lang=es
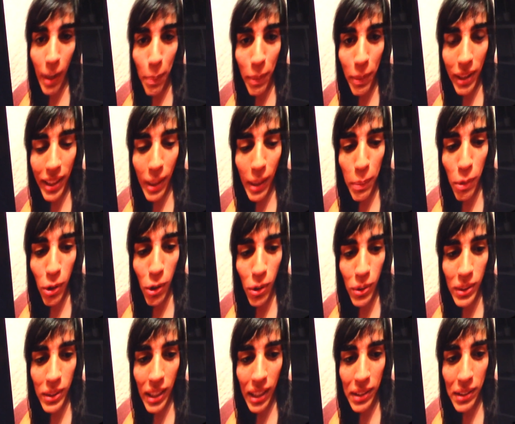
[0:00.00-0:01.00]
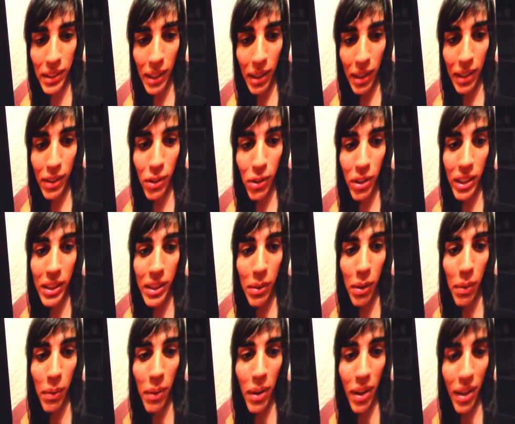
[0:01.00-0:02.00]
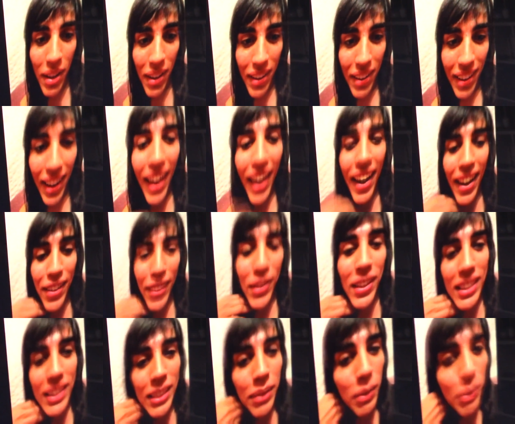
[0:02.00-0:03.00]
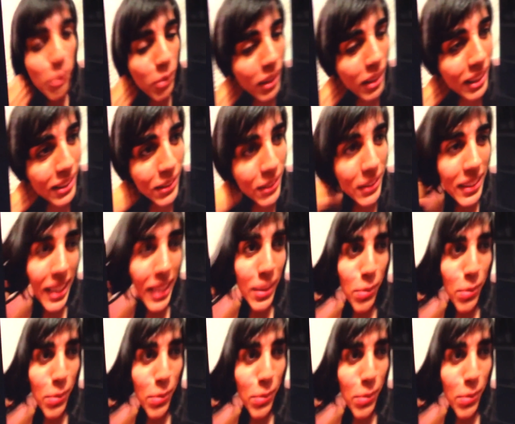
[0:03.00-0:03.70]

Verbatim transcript: parte amorosa. De orgullo. ajá, yo recibí puras cosas